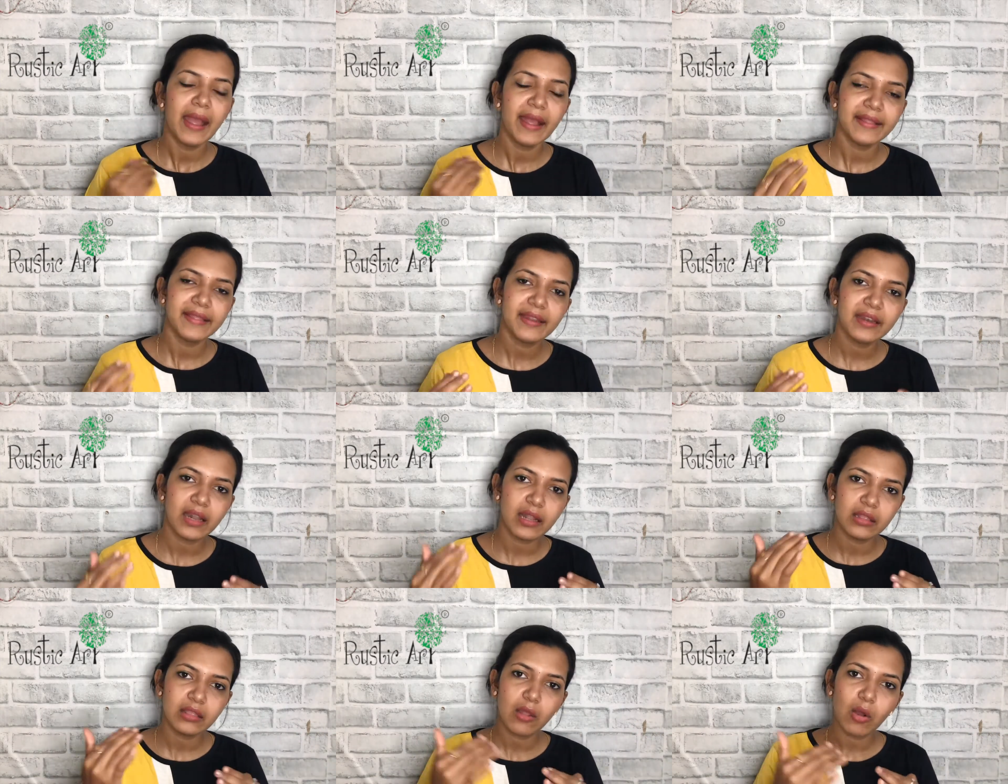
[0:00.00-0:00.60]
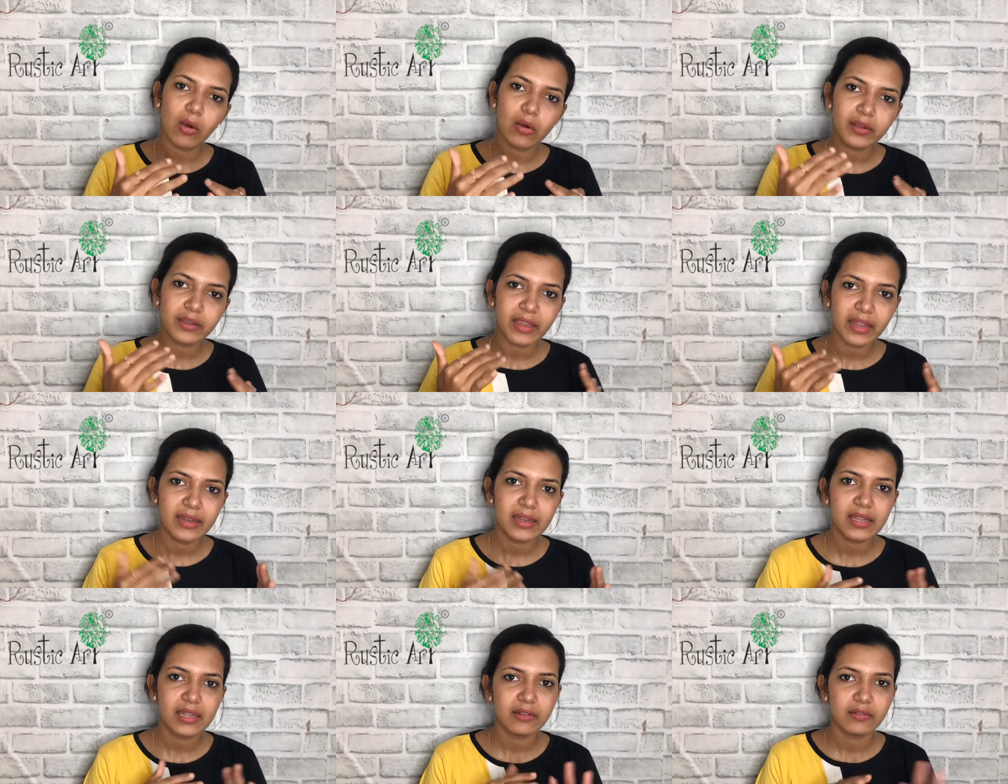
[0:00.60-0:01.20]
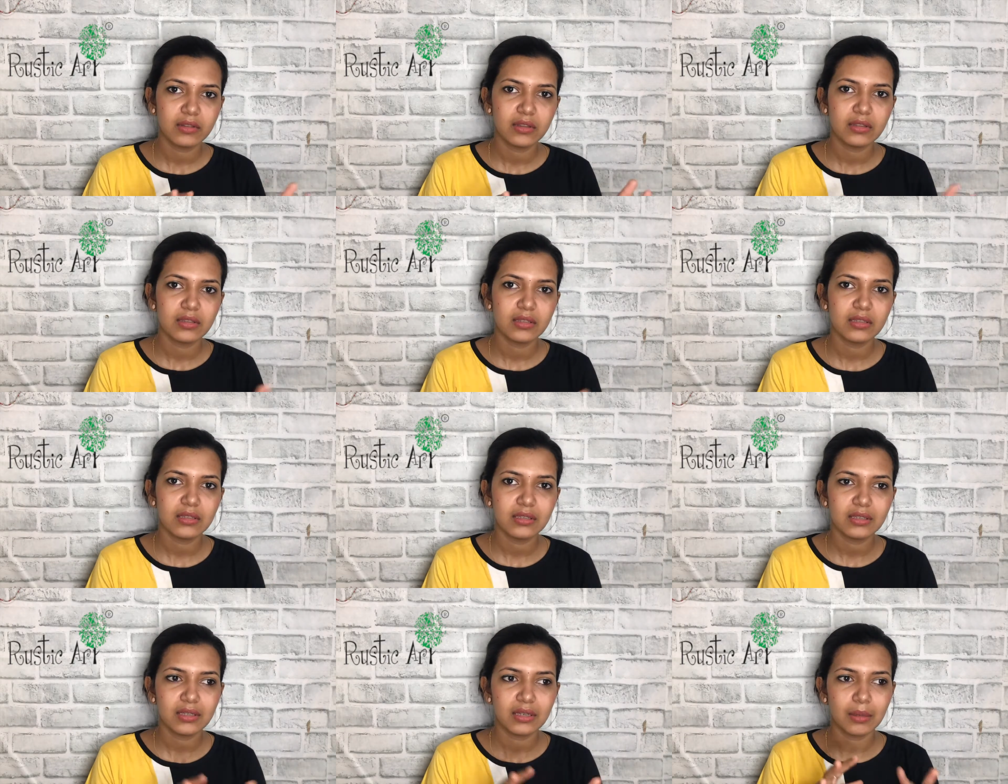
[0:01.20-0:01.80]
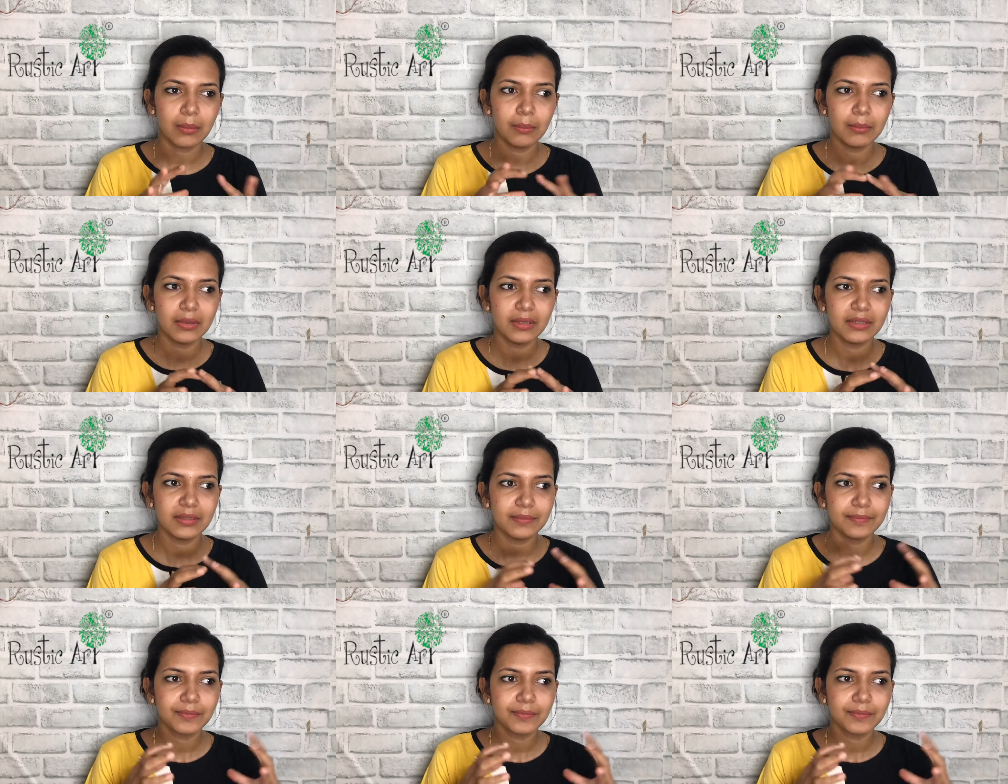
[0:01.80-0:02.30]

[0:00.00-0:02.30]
அண்ட் தென் அந்த ஆர்கானிக்கை வந்து ரொம்ப